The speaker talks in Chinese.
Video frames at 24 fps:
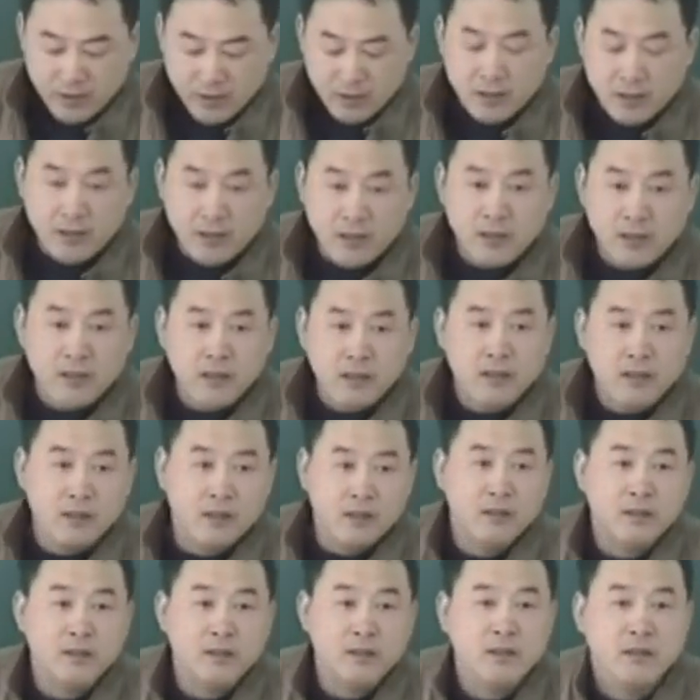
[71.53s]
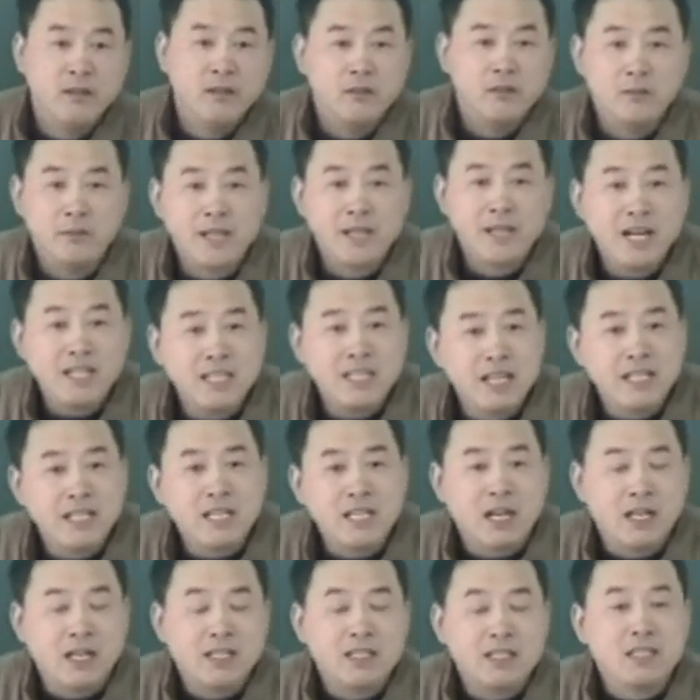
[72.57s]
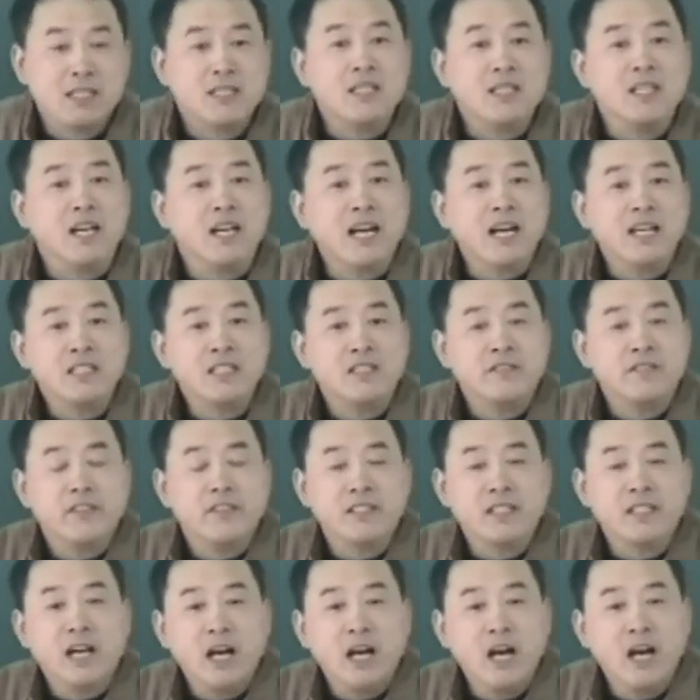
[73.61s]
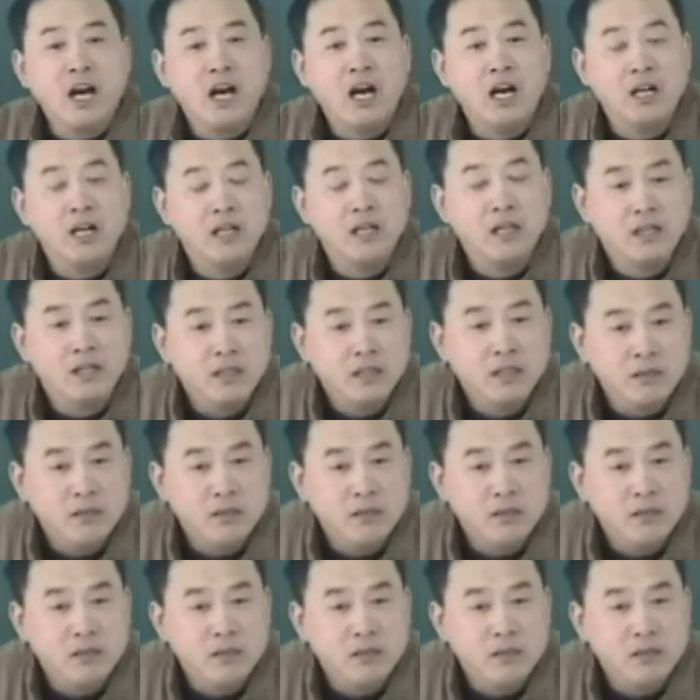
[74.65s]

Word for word: 呃，我们刚才讲了这个正肝息分汤哈，